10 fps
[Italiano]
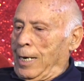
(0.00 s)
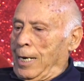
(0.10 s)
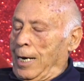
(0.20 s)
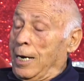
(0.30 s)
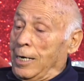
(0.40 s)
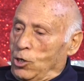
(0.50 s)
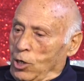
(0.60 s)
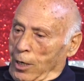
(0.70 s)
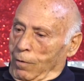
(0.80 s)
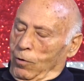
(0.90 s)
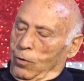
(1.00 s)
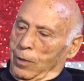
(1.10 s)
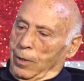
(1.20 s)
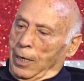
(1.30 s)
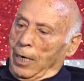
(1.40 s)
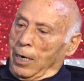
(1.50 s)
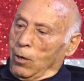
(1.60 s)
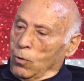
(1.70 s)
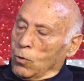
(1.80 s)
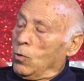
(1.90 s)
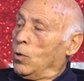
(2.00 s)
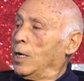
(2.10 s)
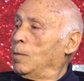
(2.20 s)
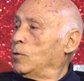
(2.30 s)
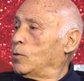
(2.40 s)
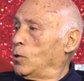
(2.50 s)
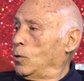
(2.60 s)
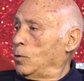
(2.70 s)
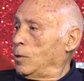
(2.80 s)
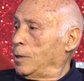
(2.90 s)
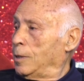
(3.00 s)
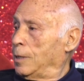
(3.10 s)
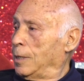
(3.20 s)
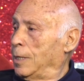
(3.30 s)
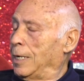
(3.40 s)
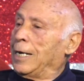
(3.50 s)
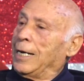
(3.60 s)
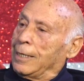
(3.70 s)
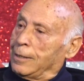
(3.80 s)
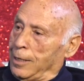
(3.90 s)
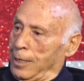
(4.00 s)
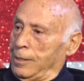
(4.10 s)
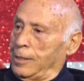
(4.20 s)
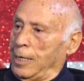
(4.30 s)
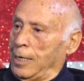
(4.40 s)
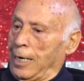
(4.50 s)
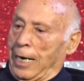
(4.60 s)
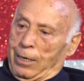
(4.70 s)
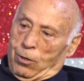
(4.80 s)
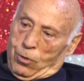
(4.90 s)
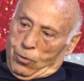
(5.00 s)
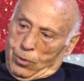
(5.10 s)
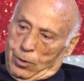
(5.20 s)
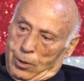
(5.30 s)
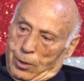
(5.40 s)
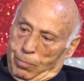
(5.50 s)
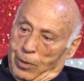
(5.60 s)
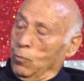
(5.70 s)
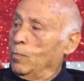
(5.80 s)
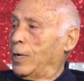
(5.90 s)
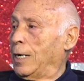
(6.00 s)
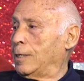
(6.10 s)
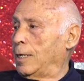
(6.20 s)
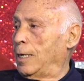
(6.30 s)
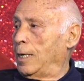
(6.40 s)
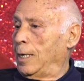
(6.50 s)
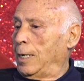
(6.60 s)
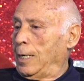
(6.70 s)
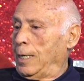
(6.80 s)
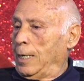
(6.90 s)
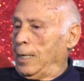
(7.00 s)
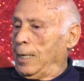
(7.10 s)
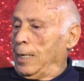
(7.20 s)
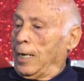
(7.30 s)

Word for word: e leggevo nelle loro emozioni le attese che hanno per un prete, la